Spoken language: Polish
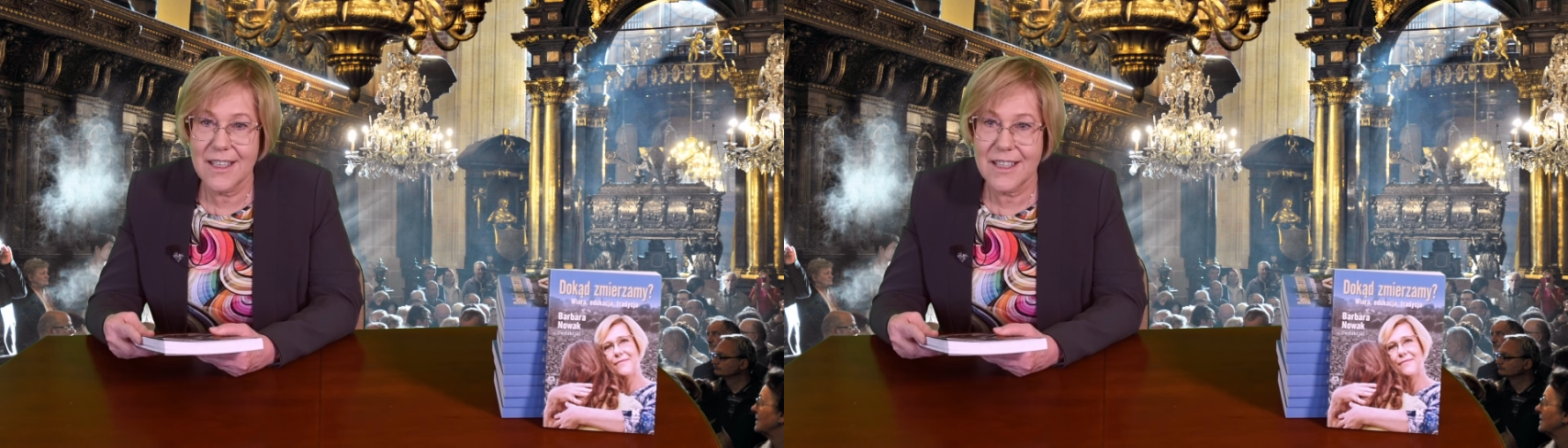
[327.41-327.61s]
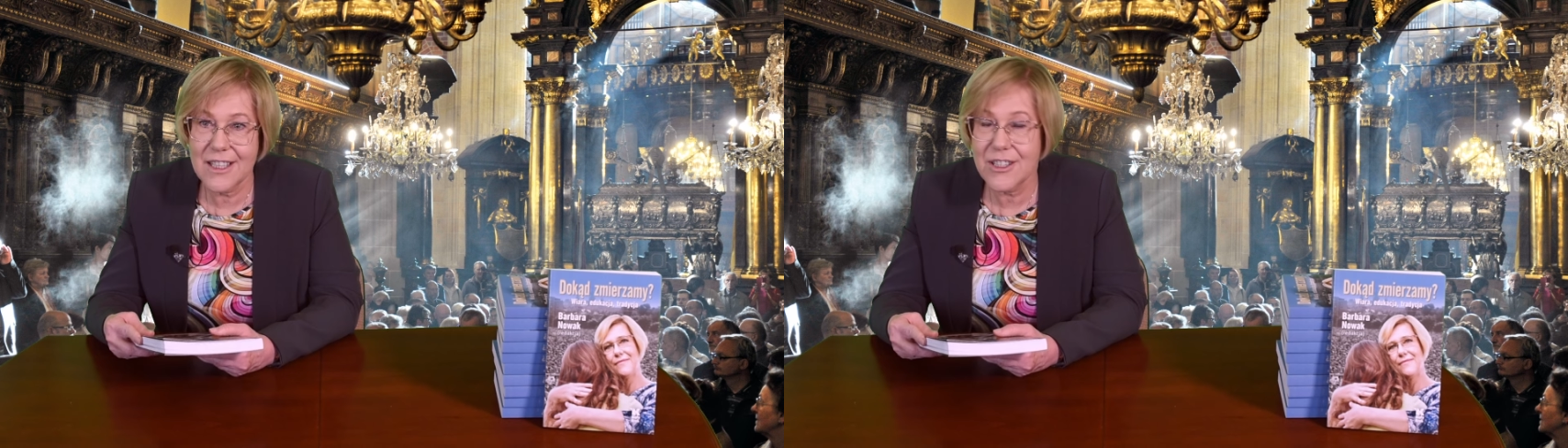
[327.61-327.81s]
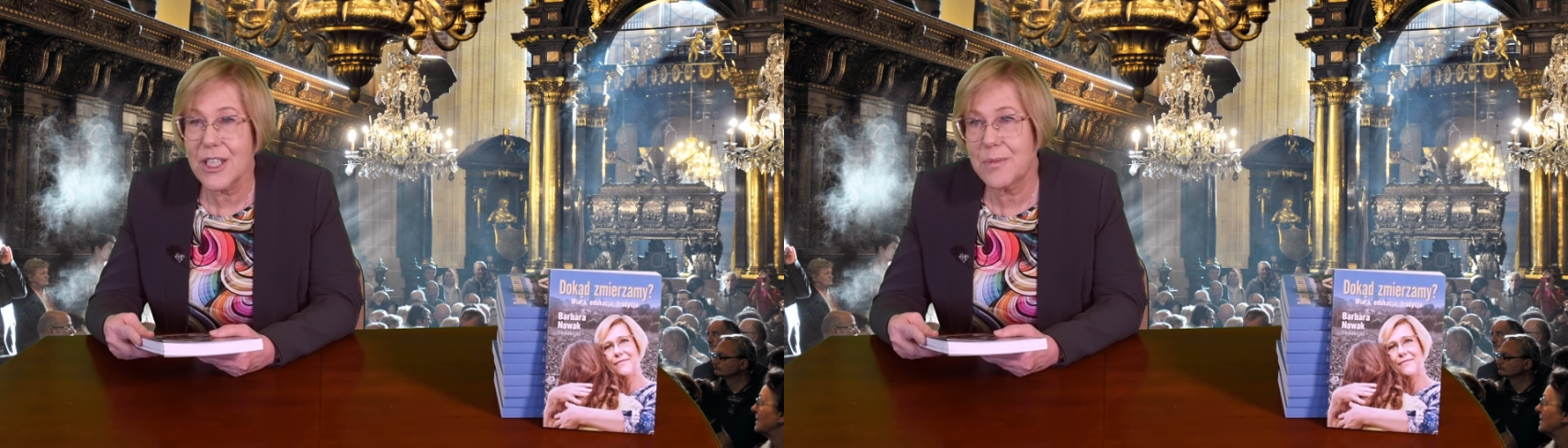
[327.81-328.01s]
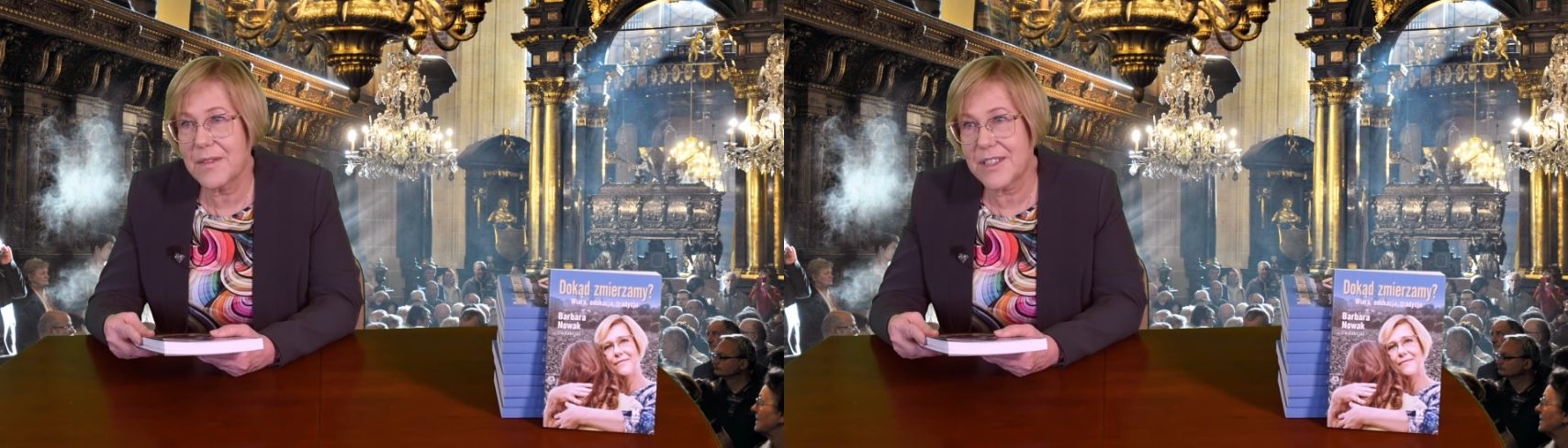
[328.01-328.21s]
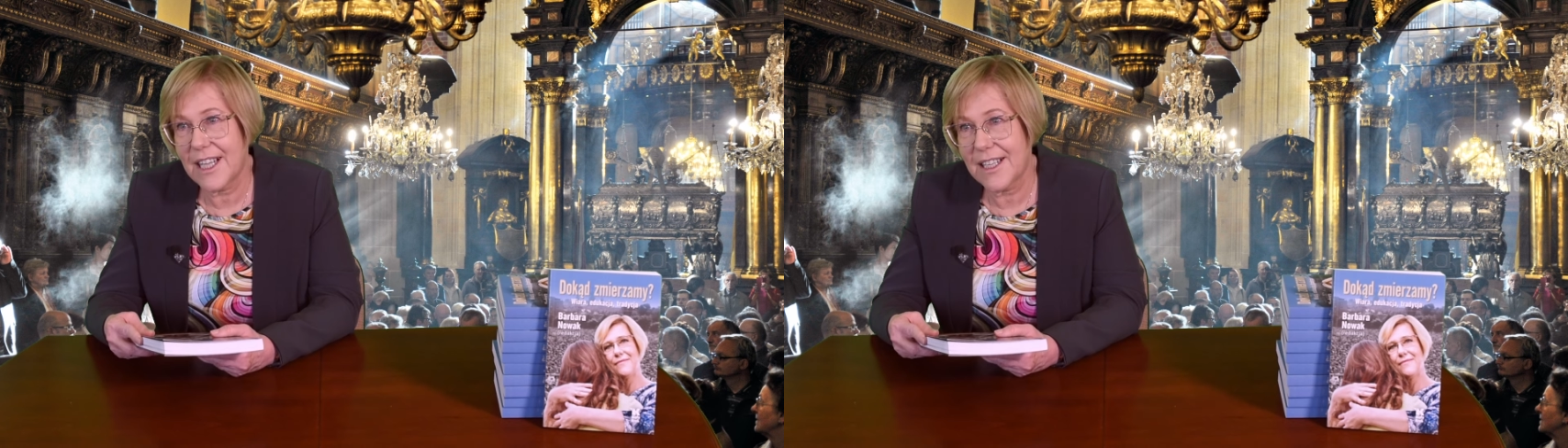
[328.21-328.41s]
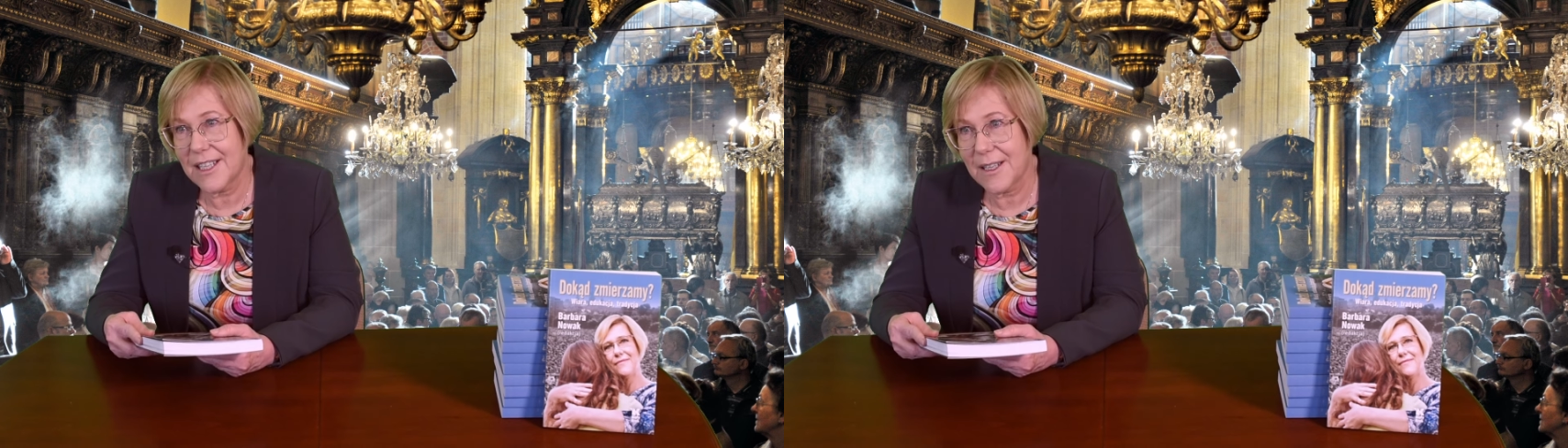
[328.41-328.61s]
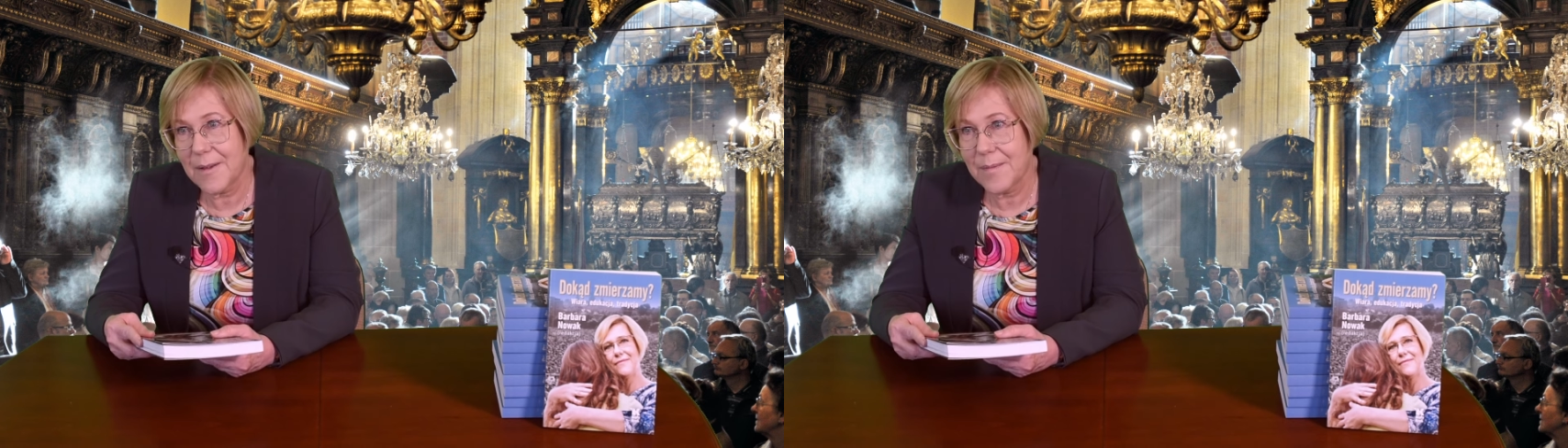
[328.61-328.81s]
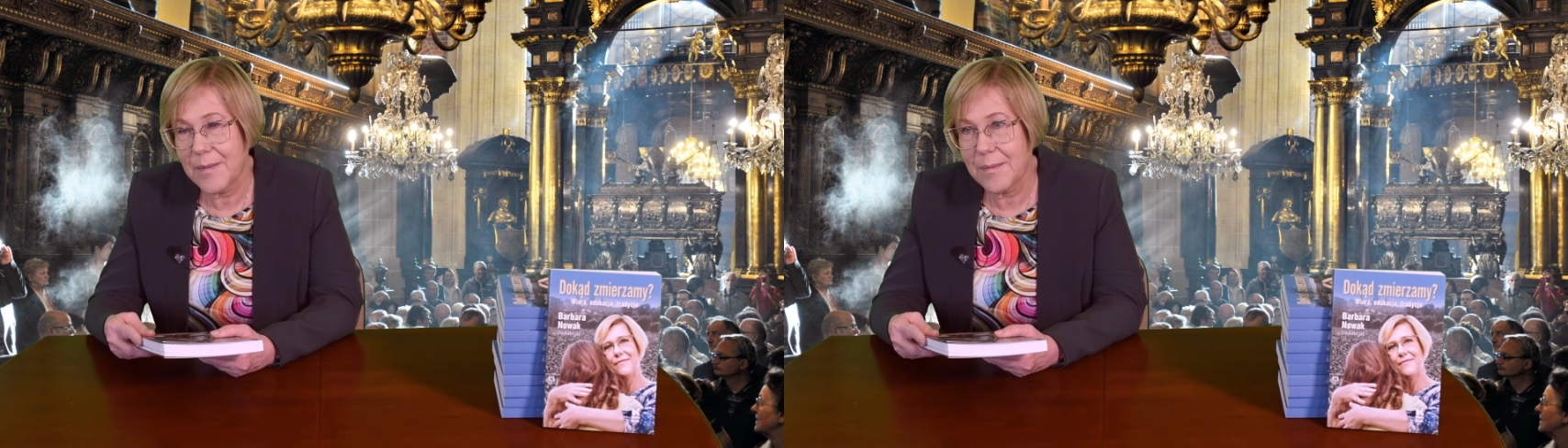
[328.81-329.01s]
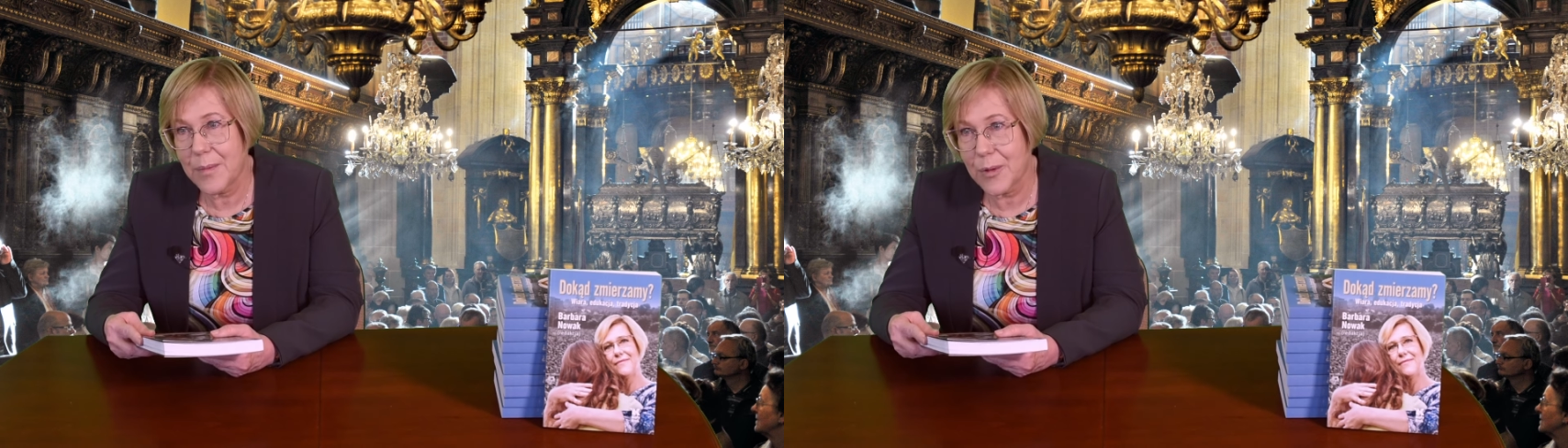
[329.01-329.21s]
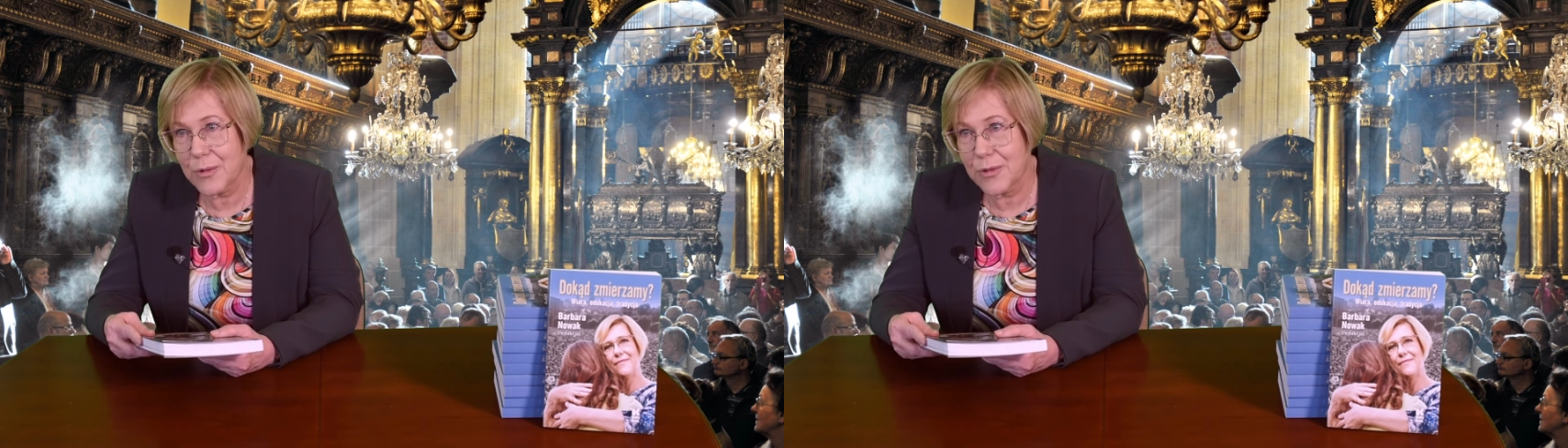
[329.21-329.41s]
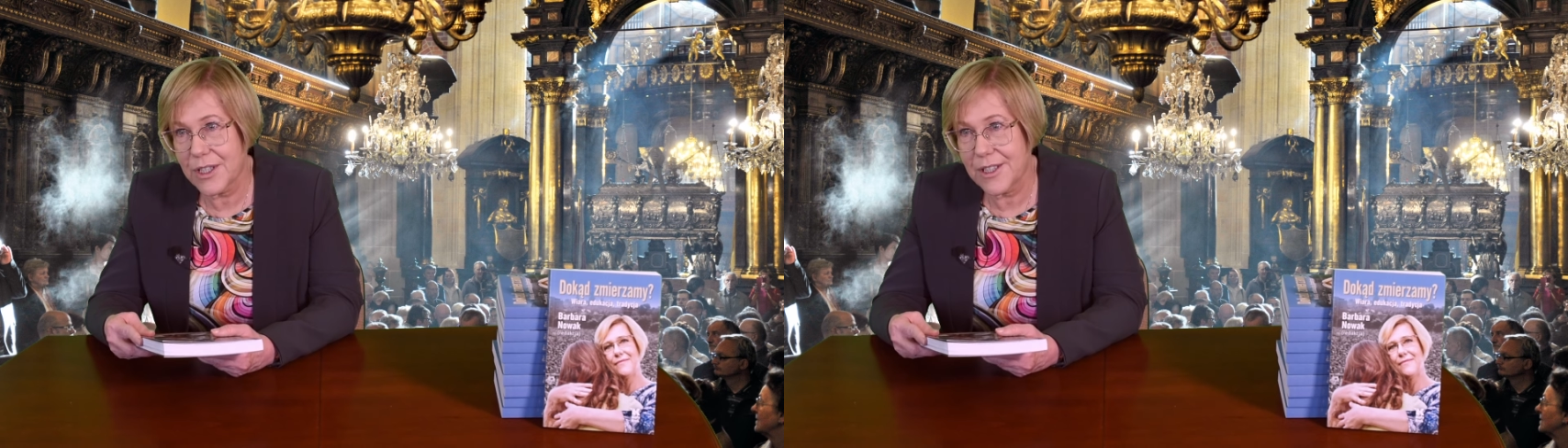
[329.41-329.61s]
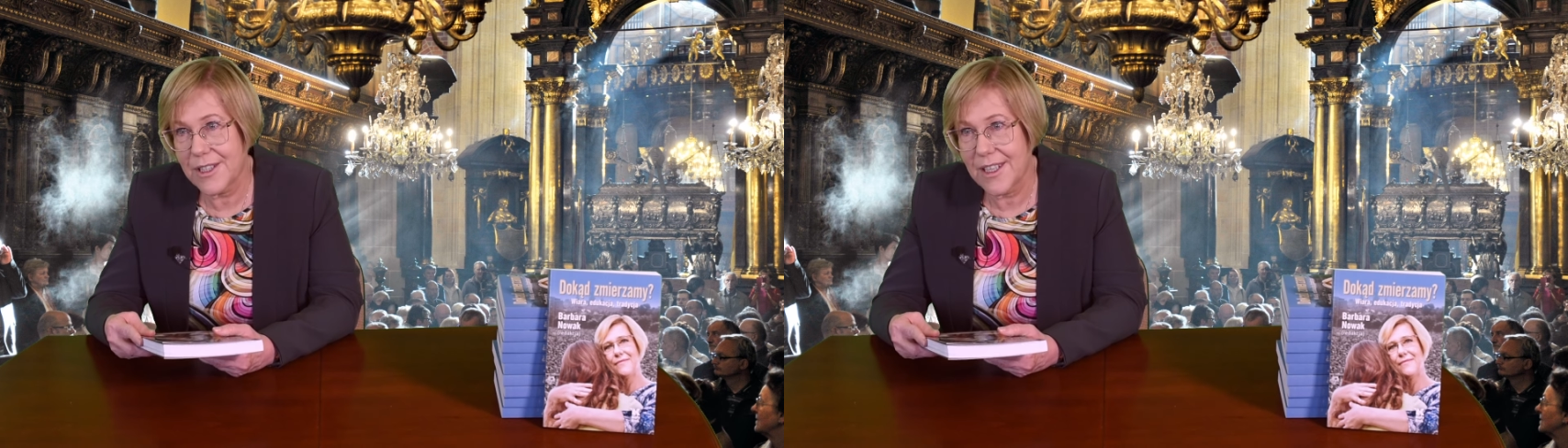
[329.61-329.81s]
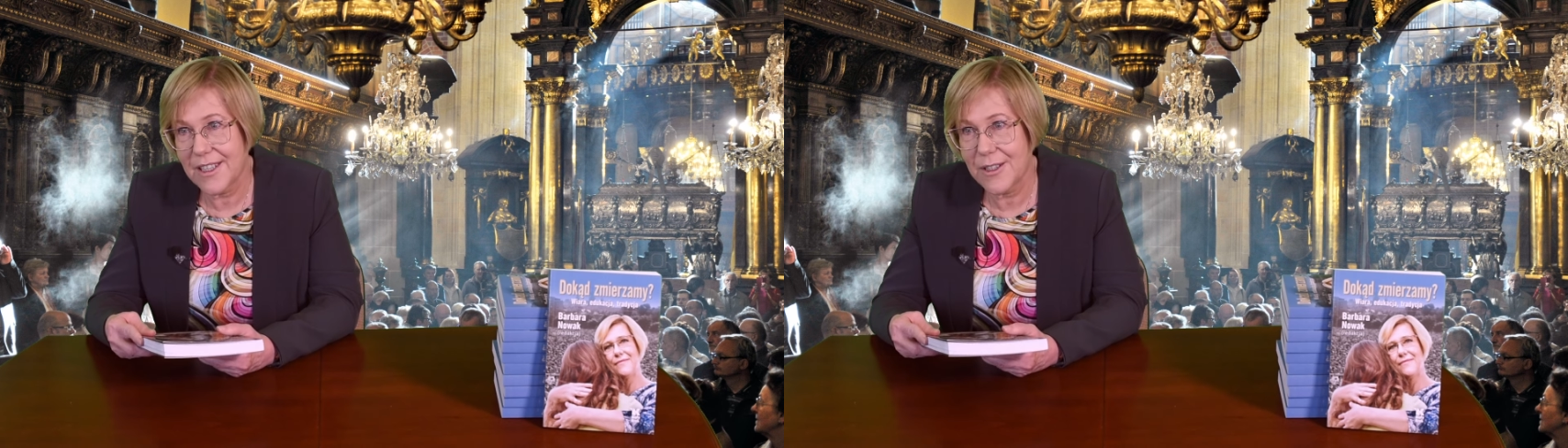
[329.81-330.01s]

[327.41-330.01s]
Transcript: jesteśmy w stanie poruszyć